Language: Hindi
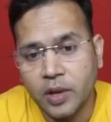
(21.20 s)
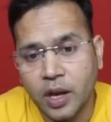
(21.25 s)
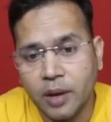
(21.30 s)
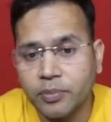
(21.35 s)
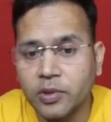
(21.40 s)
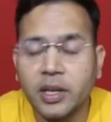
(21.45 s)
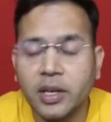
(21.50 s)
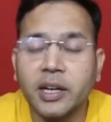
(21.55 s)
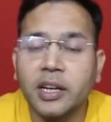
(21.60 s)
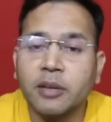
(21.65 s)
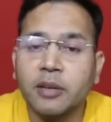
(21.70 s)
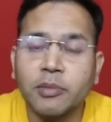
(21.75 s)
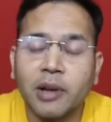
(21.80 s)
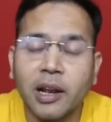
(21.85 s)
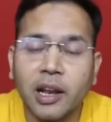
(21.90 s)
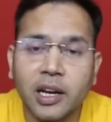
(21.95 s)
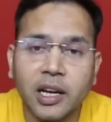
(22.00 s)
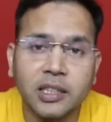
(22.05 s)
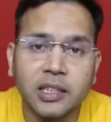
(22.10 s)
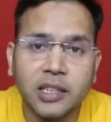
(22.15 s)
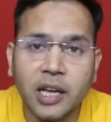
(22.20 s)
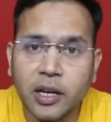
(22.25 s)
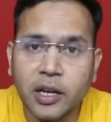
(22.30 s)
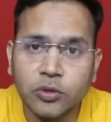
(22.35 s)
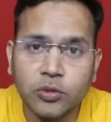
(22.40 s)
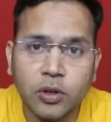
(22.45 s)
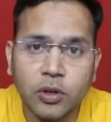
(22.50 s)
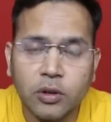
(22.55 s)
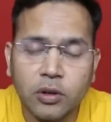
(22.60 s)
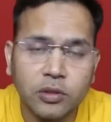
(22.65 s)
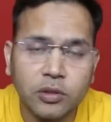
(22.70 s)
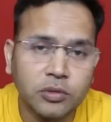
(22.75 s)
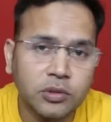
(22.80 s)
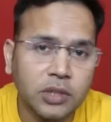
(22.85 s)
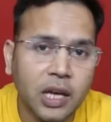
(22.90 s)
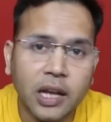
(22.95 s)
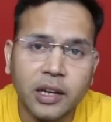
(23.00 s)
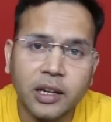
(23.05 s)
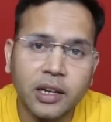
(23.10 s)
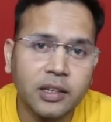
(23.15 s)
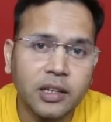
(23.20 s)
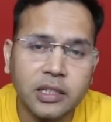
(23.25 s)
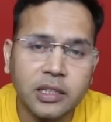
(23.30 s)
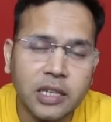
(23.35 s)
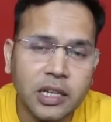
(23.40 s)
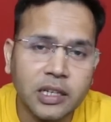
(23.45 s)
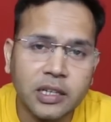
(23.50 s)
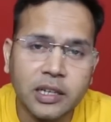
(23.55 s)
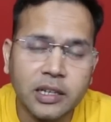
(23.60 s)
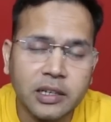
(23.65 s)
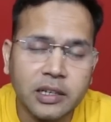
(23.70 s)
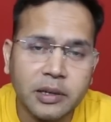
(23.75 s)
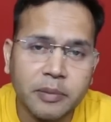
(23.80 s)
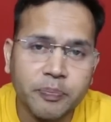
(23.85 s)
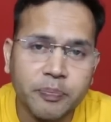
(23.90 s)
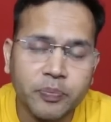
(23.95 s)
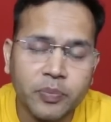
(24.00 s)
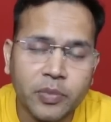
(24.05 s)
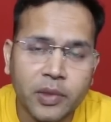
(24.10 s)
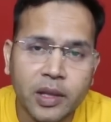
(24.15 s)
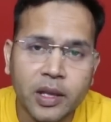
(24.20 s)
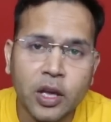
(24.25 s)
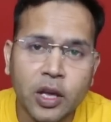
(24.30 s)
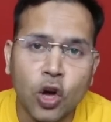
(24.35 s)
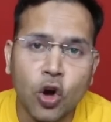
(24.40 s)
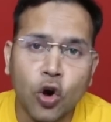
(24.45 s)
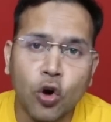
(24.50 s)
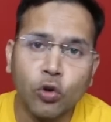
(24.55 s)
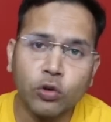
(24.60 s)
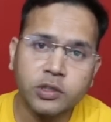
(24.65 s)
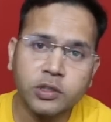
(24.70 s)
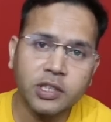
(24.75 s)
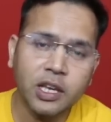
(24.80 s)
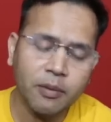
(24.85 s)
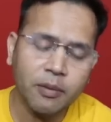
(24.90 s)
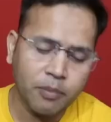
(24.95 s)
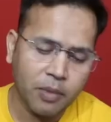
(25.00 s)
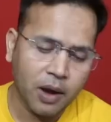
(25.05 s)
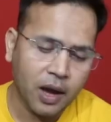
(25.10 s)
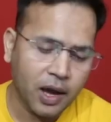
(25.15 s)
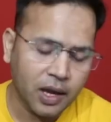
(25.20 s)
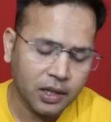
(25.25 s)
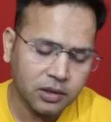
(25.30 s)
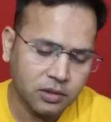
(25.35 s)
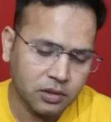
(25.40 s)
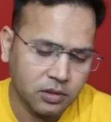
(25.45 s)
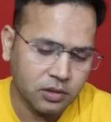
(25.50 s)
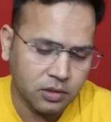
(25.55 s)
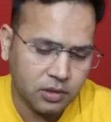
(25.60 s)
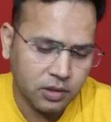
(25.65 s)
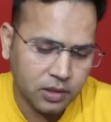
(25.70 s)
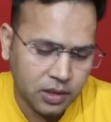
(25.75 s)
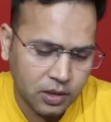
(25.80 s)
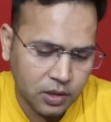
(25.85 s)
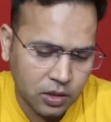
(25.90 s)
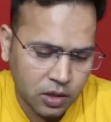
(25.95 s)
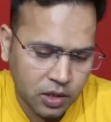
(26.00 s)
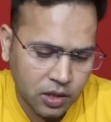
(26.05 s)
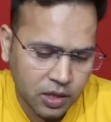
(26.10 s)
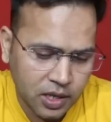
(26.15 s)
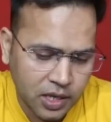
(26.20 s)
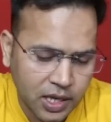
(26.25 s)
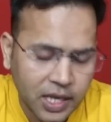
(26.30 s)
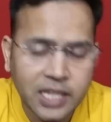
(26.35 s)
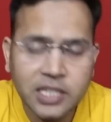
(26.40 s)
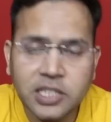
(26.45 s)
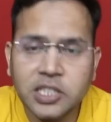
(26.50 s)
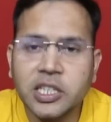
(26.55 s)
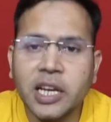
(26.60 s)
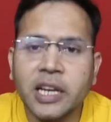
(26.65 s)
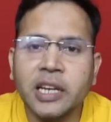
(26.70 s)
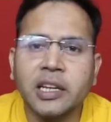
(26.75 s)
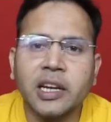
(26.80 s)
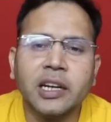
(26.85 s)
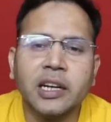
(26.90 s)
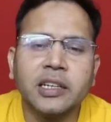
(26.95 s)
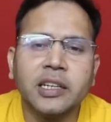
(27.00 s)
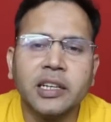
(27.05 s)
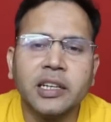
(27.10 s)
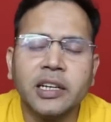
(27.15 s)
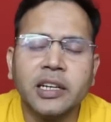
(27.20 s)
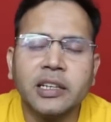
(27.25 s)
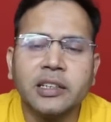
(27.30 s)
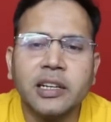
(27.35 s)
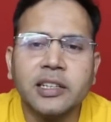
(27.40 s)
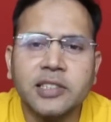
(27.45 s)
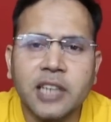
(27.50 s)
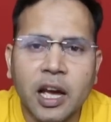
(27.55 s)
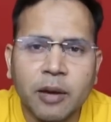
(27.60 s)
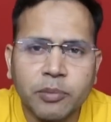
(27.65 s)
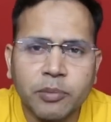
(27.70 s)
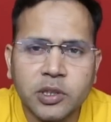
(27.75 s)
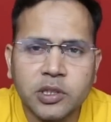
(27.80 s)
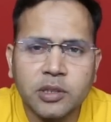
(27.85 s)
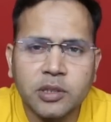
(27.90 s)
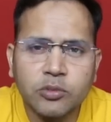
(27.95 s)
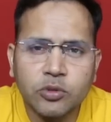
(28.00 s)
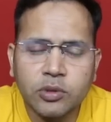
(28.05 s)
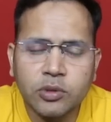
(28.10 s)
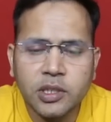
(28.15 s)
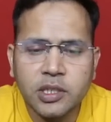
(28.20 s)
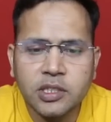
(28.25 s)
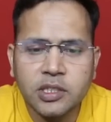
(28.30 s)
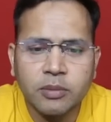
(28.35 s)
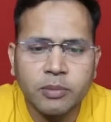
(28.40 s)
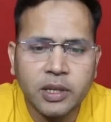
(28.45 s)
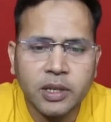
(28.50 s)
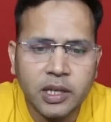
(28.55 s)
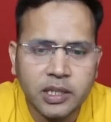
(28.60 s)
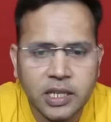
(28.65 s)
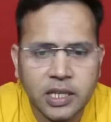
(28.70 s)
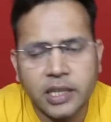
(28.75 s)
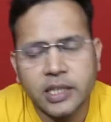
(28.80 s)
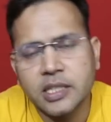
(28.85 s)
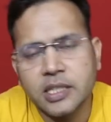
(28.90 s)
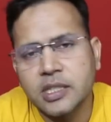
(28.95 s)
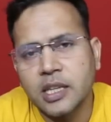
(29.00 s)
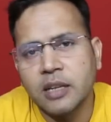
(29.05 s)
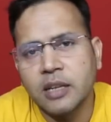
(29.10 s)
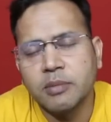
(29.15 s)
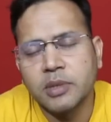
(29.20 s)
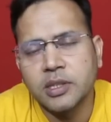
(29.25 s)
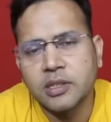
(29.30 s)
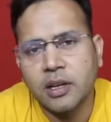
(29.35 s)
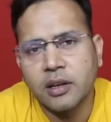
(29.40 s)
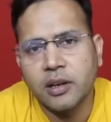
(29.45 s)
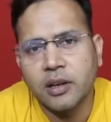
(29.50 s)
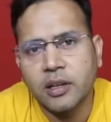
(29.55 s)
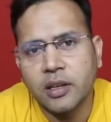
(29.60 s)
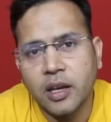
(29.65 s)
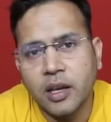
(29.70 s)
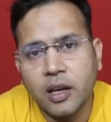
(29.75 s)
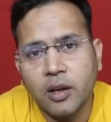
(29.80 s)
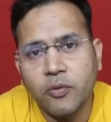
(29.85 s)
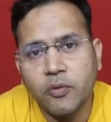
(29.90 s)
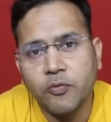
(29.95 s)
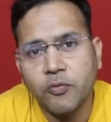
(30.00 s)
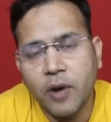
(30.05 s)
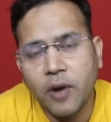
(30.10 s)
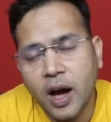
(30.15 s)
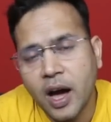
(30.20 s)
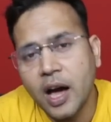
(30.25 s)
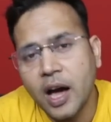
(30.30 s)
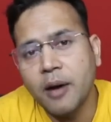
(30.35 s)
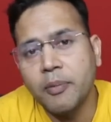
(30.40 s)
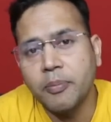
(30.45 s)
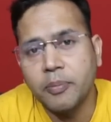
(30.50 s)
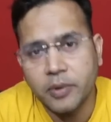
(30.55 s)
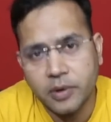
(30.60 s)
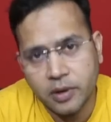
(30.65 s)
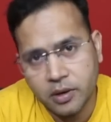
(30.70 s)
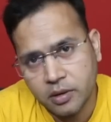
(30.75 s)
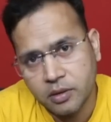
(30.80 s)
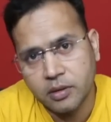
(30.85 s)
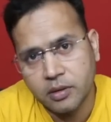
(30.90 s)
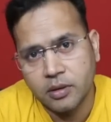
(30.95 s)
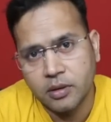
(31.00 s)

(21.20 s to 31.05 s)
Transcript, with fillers: अपनी रेटिंग में लगातार जो है उन्होंने सुधार करना जारी रखा उसके बाद एशियन कंटिनेंटल चैंपियनशिप जो कि इस समय कजाकिस्तान में चल रही है वहां पर